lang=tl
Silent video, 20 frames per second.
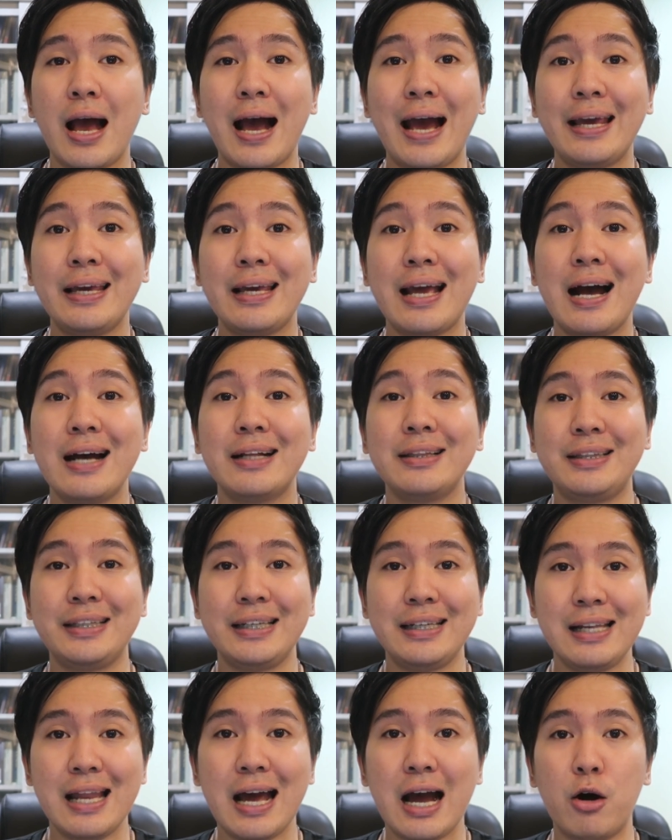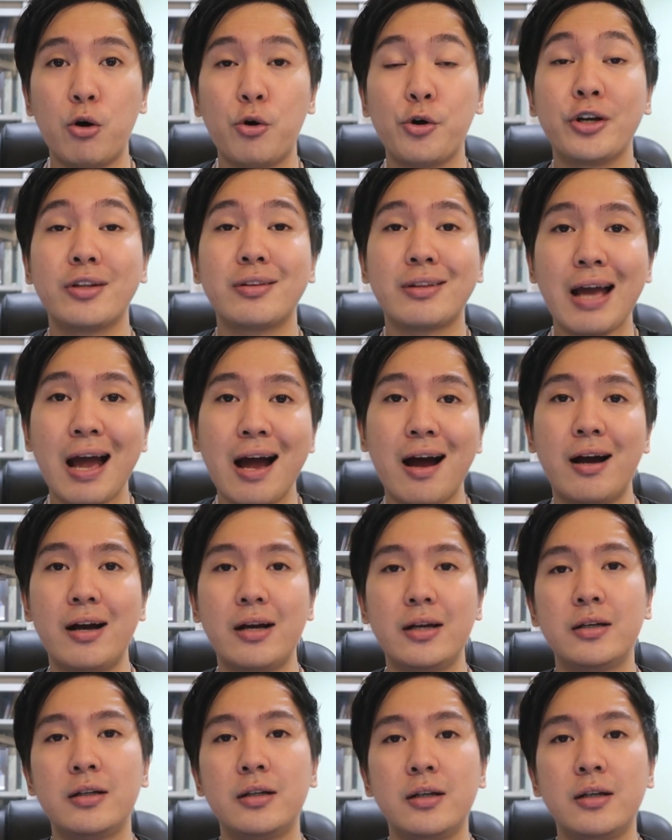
ay ang dila or tongue.